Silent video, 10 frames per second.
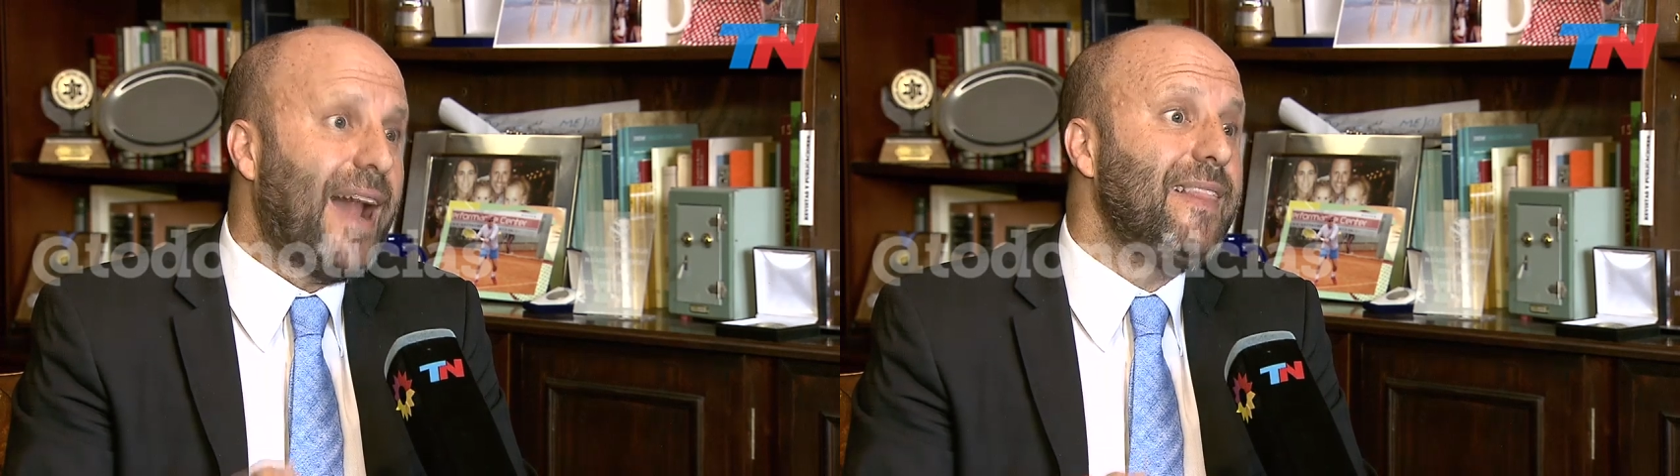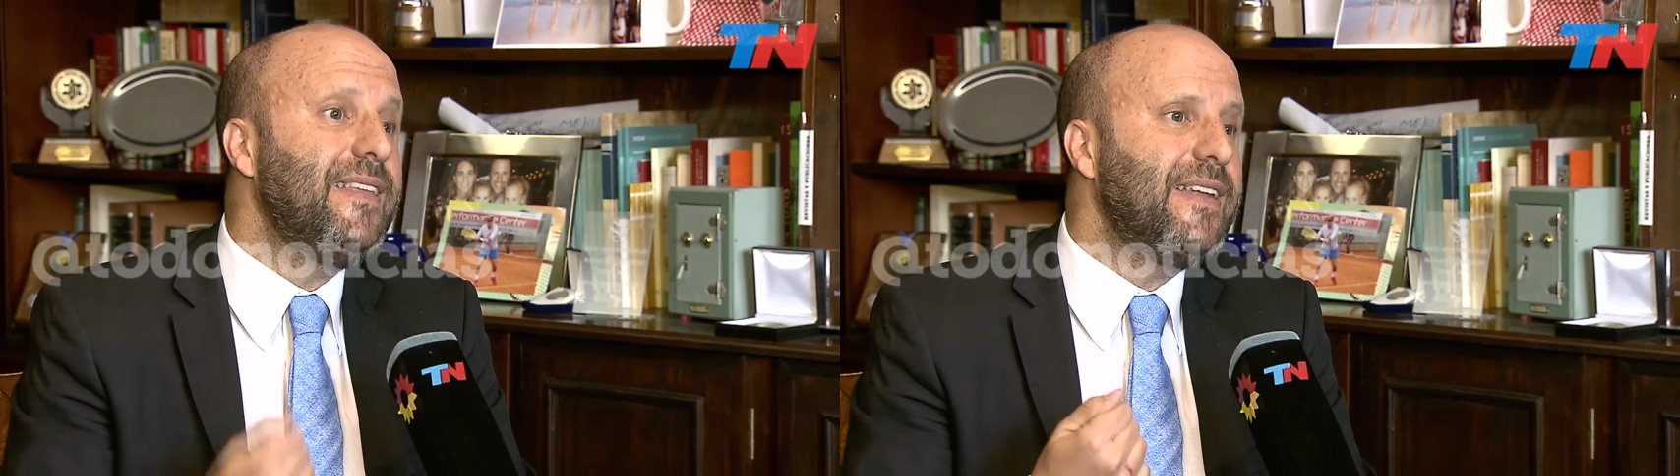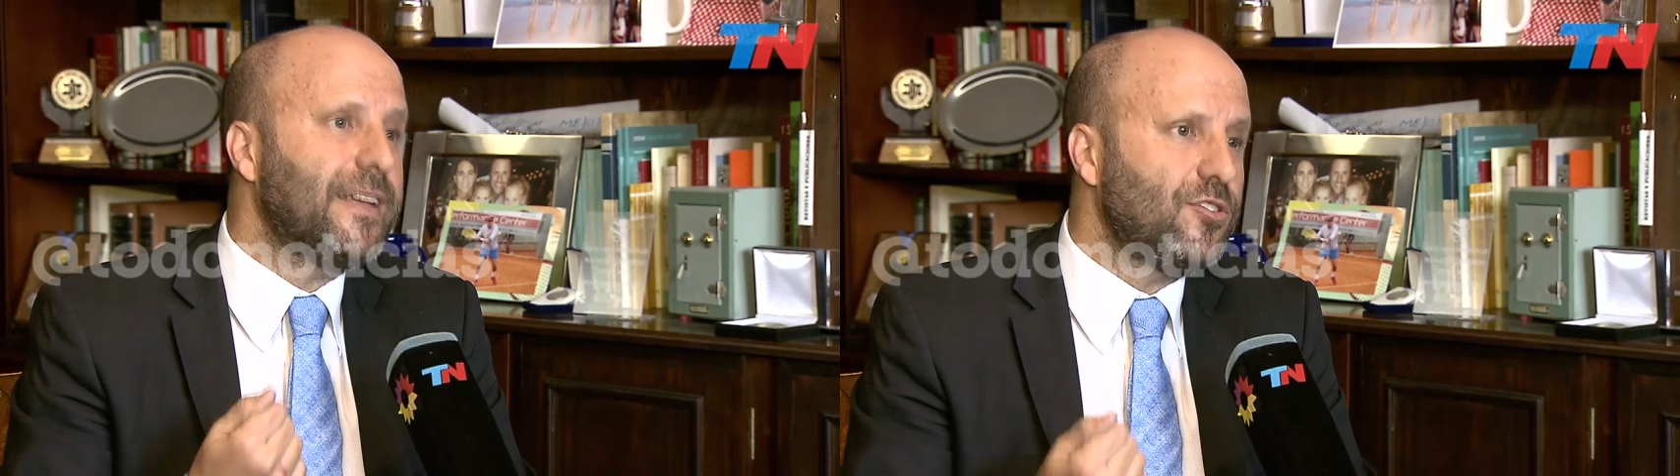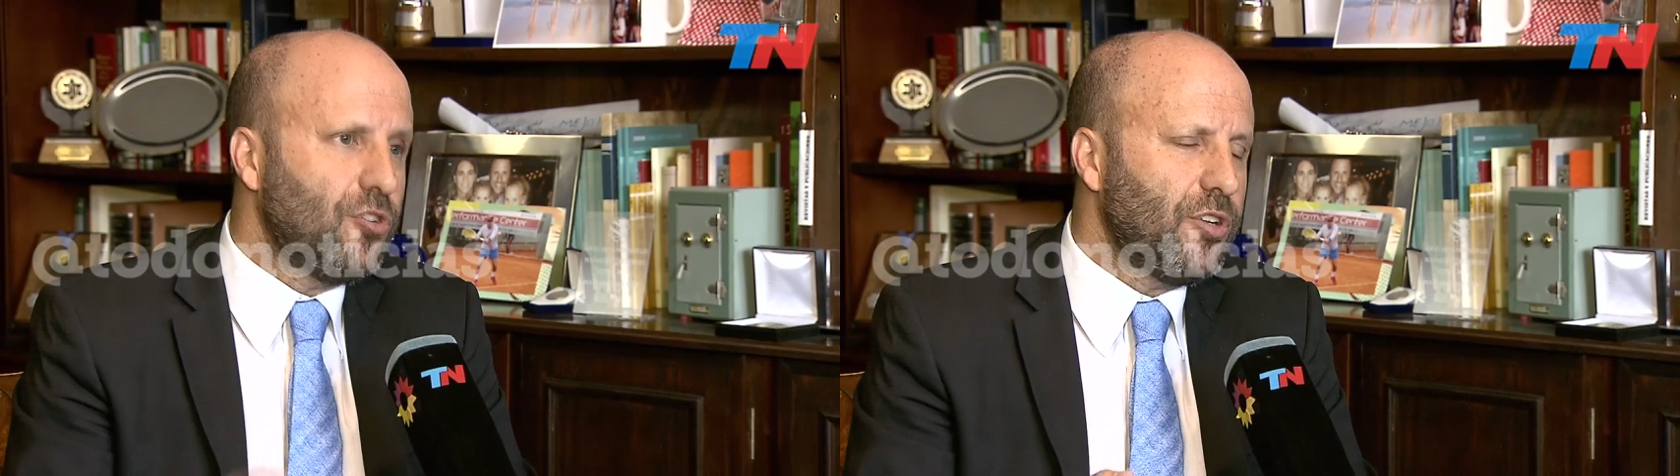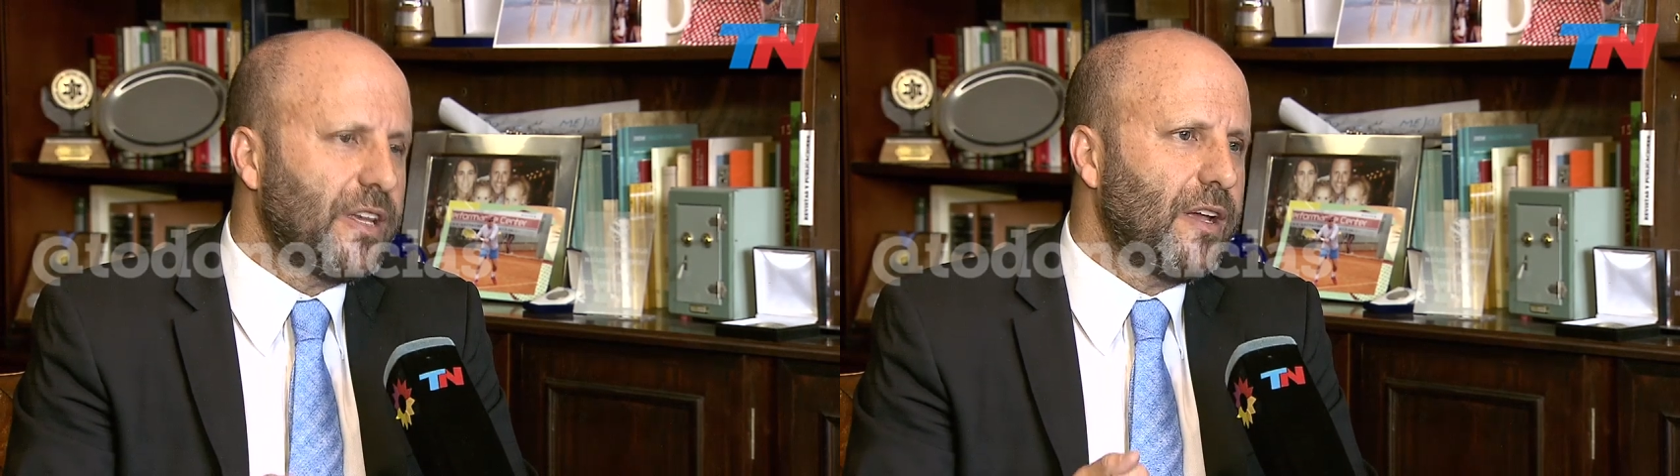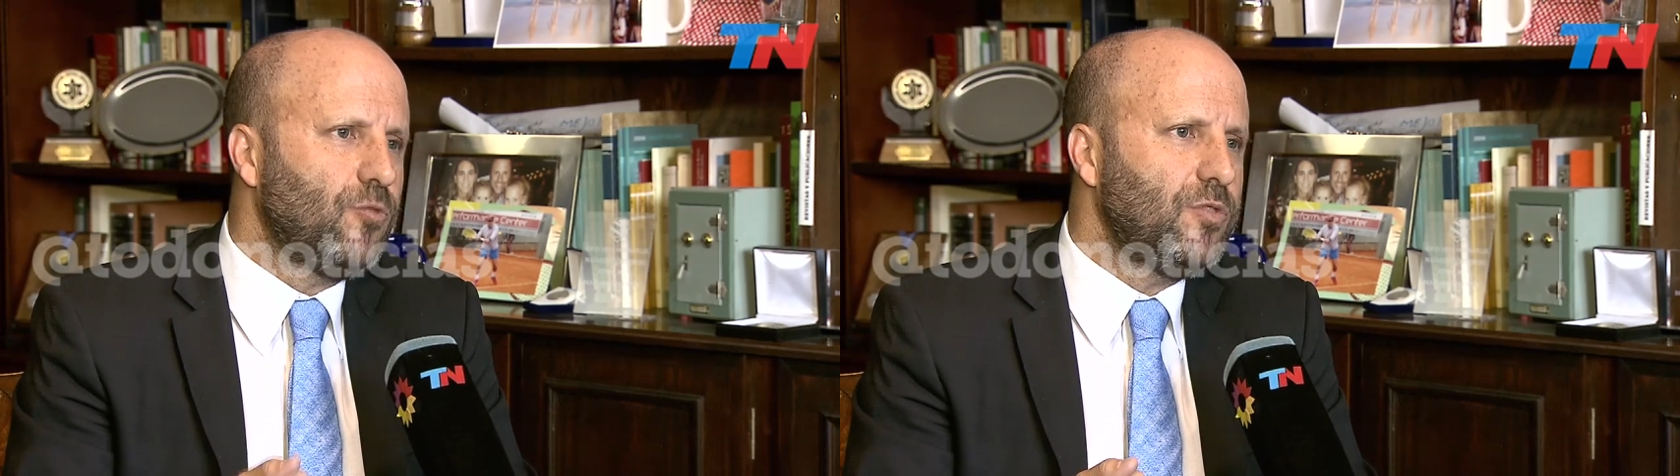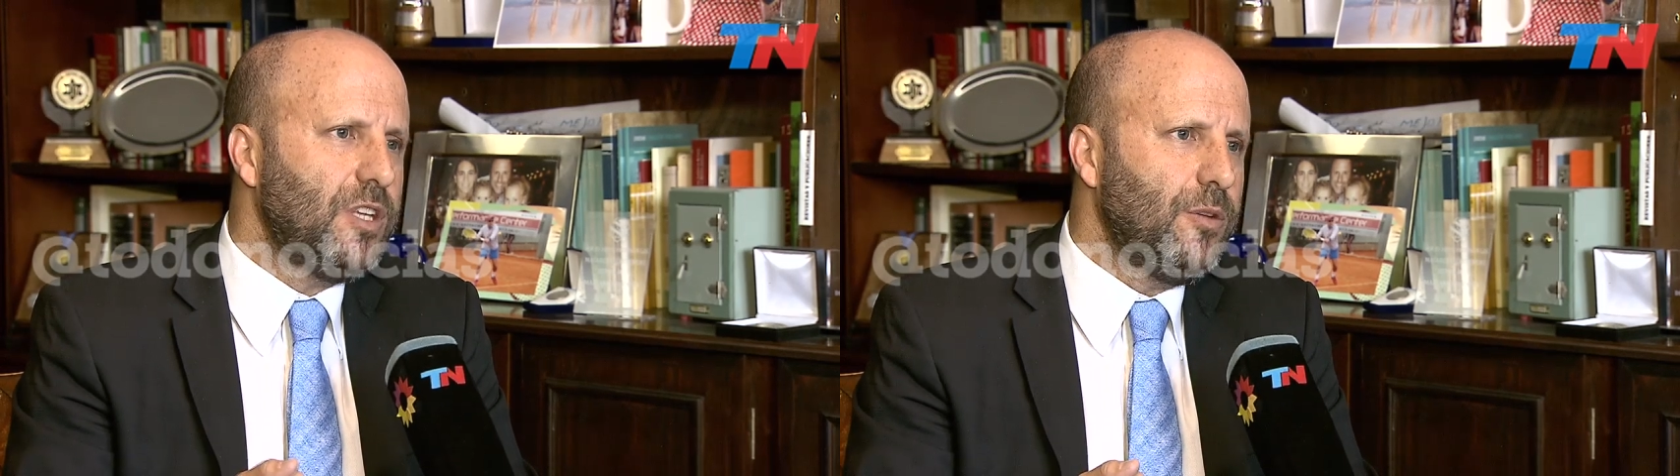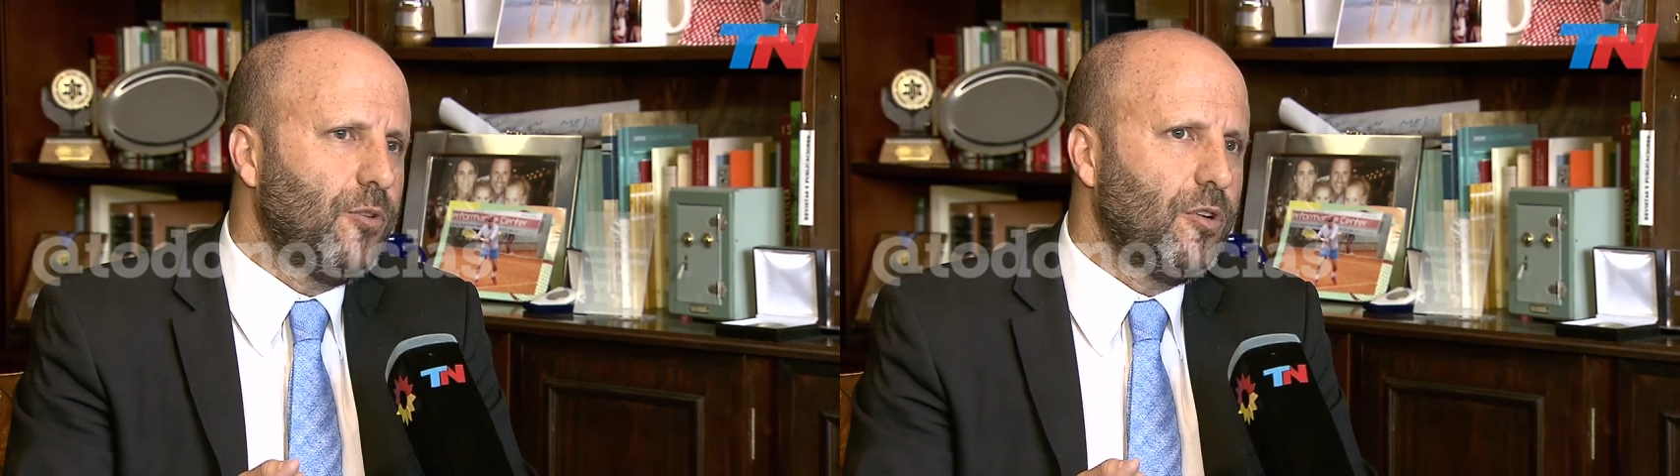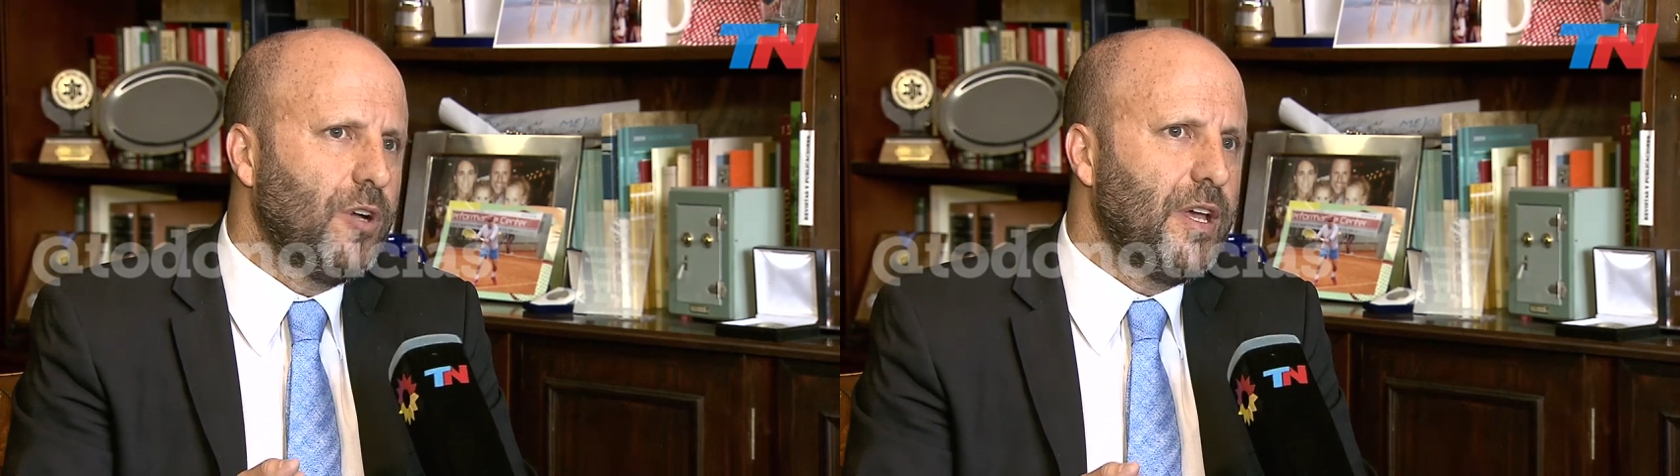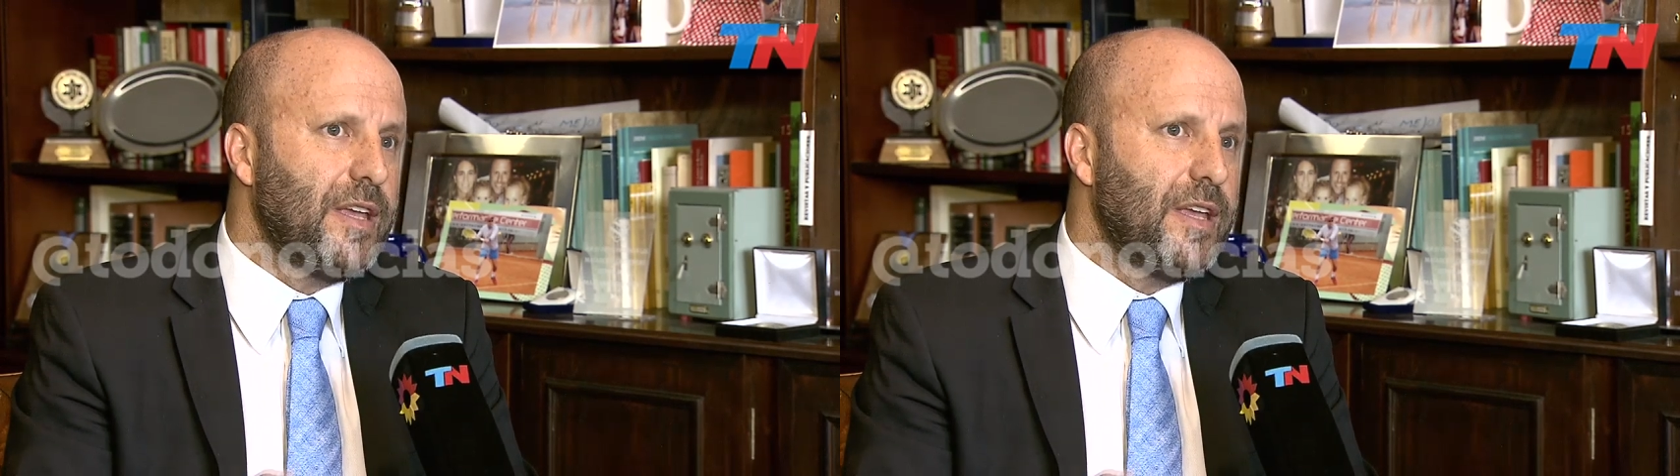al director ejecutivo,